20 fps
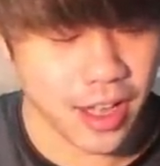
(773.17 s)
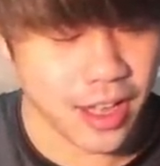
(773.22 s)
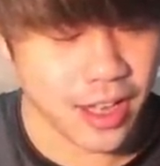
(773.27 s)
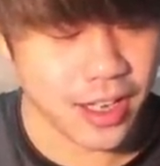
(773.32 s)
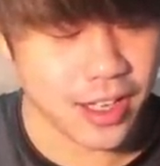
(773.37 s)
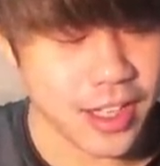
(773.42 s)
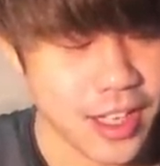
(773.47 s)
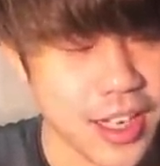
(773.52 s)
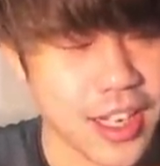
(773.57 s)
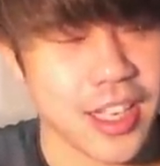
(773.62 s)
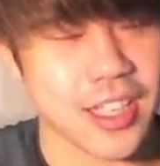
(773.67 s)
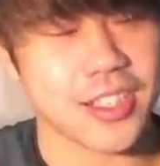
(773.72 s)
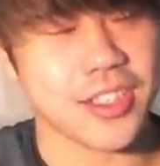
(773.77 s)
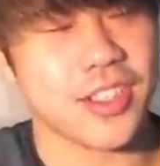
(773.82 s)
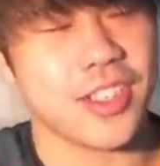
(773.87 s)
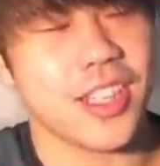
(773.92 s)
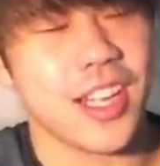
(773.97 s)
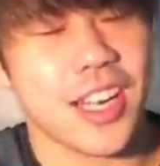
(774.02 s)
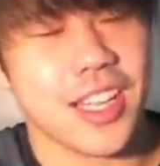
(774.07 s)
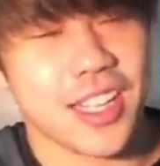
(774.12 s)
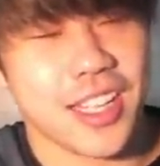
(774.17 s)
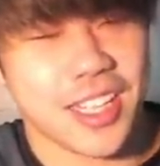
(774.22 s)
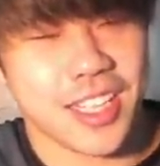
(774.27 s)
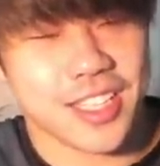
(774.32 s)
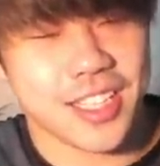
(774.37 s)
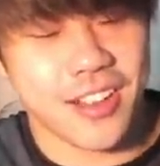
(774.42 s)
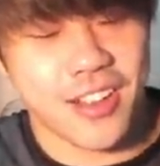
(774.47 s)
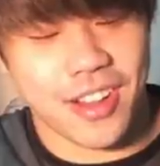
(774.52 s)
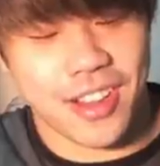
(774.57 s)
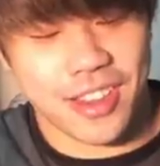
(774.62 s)
左ケツを左手で
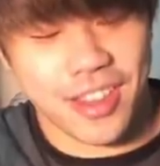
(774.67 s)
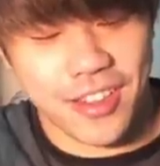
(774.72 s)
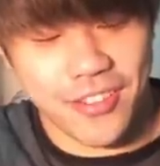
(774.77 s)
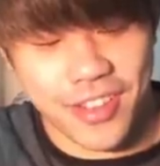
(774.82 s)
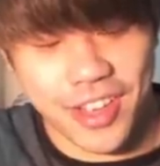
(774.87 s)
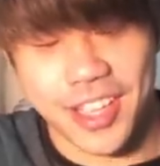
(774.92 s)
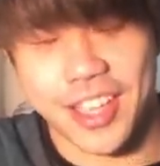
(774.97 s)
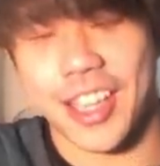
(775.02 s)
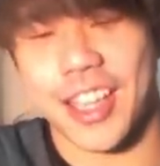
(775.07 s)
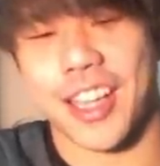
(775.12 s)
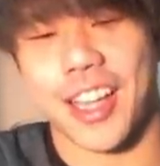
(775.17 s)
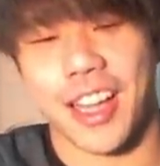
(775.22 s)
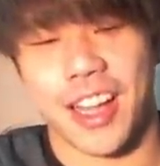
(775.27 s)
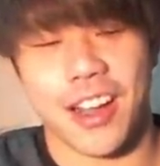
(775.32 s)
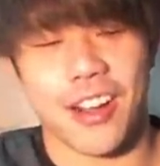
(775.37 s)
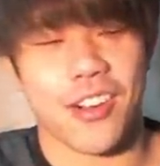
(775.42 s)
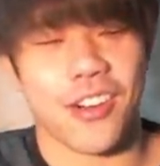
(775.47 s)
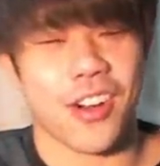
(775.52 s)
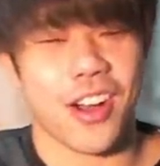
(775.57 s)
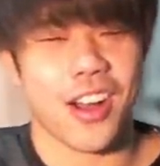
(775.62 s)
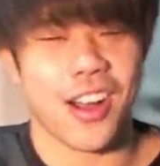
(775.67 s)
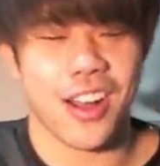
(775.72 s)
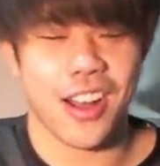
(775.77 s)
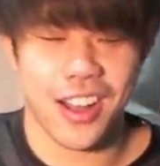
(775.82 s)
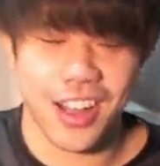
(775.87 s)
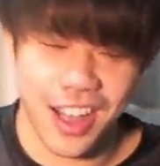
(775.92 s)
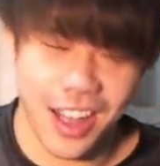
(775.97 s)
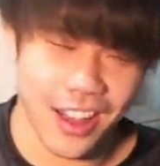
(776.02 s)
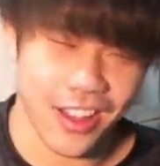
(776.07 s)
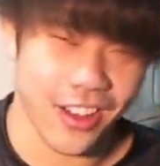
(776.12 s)
触って右手でねこう
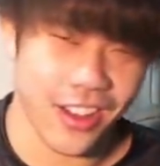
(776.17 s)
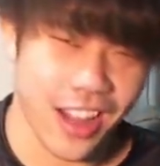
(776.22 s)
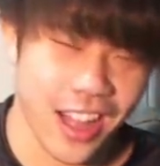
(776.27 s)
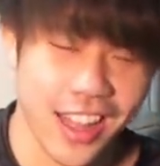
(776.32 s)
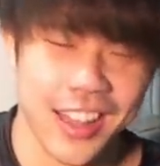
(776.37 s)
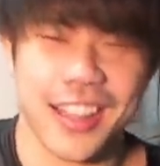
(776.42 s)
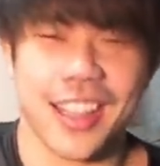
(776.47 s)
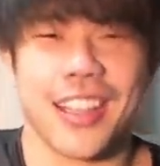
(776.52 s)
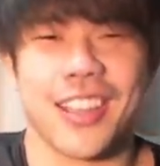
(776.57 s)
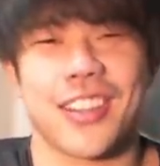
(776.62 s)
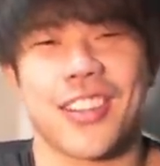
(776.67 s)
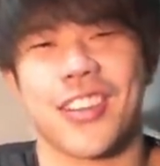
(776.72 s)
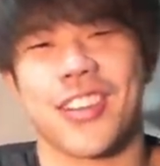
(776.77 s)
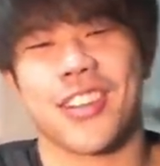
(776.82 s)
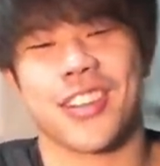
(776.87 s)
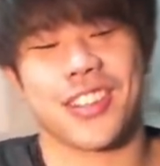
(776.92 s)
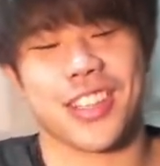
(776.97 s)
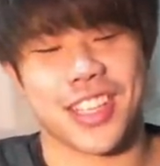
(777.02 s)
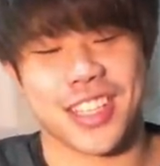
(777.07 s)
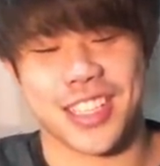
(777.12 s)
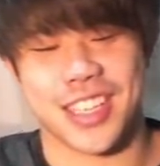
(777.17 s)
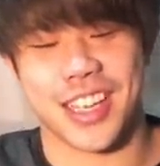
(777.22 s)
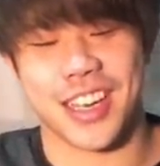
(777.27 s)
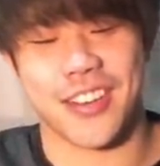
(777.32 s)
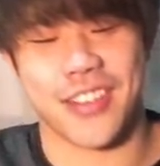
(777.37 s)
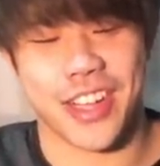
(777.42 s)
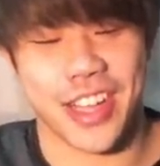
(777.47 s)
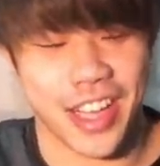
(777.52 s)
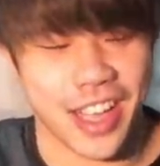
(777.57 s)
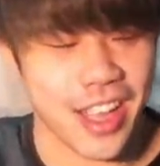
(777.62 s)
あのハンターとトリトン出してあげれ
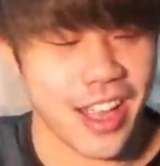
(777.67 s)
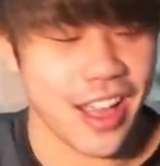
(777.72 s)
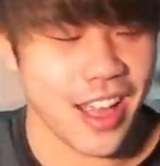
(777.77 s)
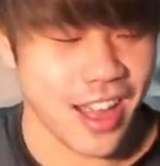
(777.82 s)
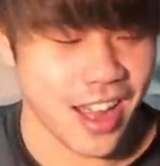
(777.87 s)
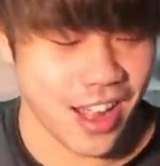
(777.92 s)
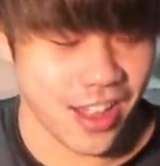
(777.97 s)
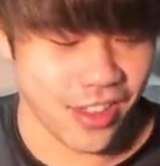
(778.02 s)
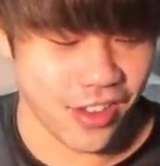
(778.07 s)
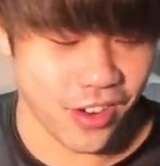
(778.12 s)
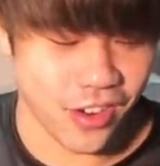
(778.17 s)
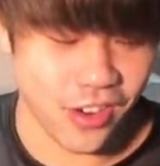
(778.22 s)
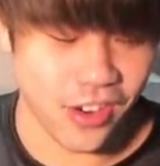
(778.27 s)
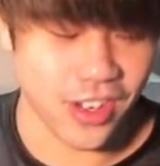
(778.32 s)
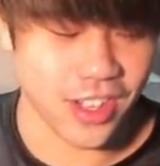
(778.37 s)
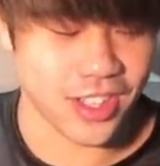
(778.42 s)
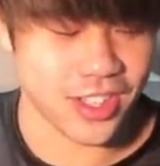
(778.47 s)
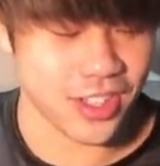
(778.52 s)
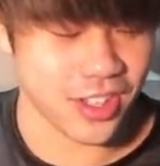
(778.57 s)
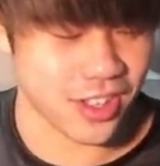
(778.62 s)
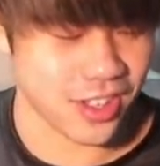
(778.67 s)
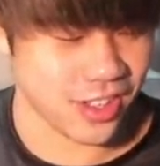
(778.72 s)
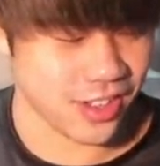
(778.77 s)
ばねあの効率よく